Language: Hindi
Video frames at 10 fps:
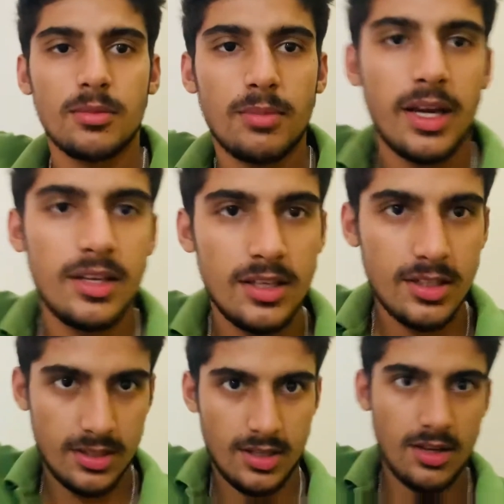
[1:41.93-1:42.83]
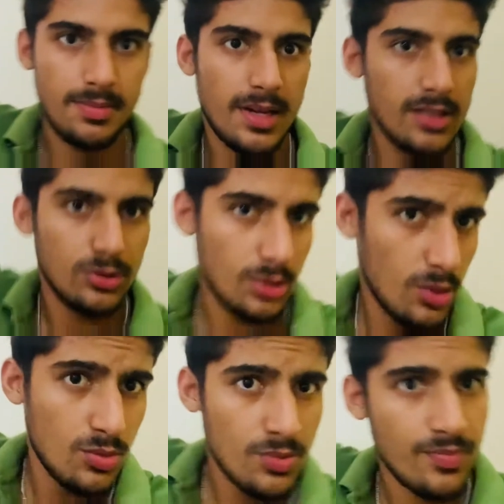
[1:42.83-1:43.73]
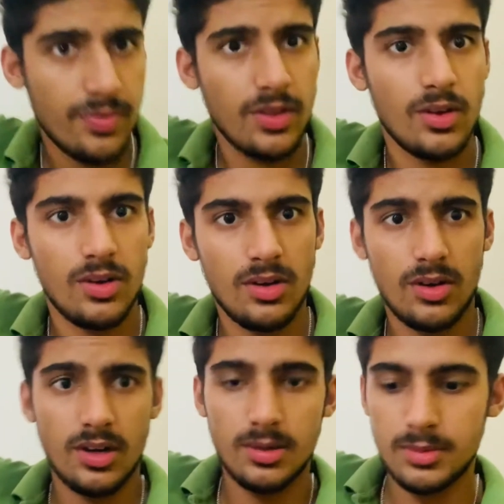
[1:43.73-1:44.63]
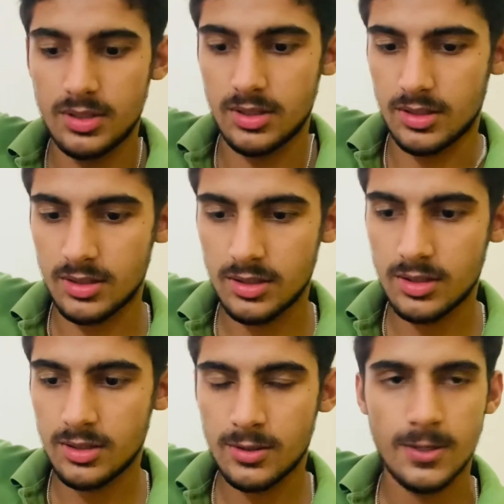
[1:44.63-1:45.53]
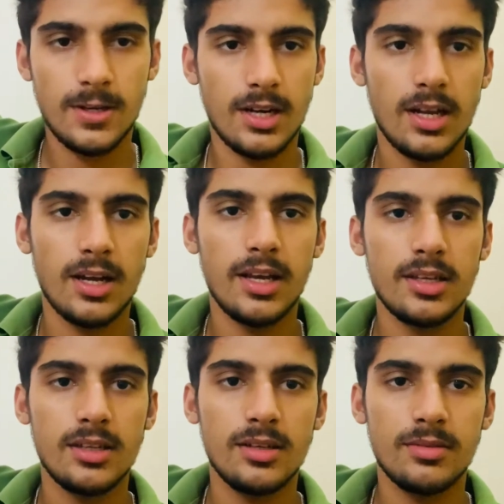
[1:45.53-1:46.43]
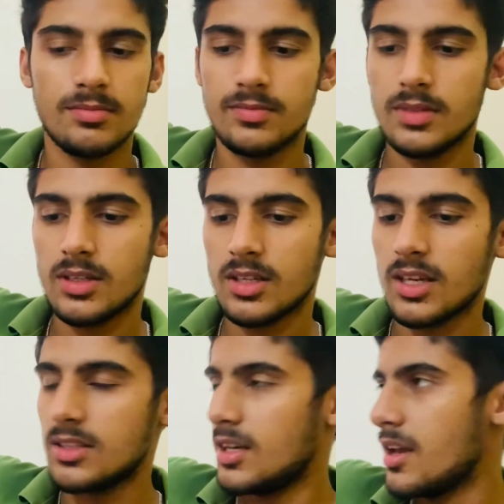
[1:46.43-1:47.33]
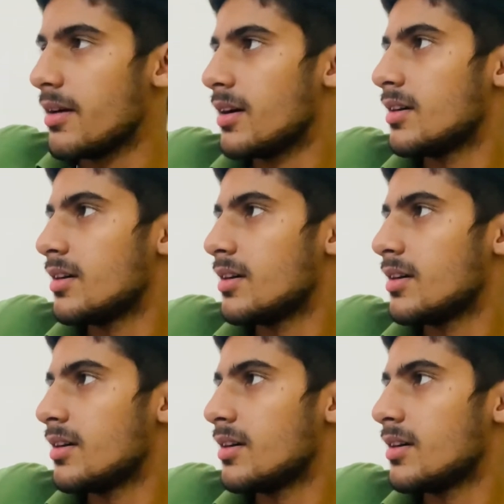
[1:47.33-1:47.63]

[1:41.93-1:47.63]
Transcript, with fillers: भाई घर पे आ चुका हूँ और अब खाना खाएंगे क्या दड़िया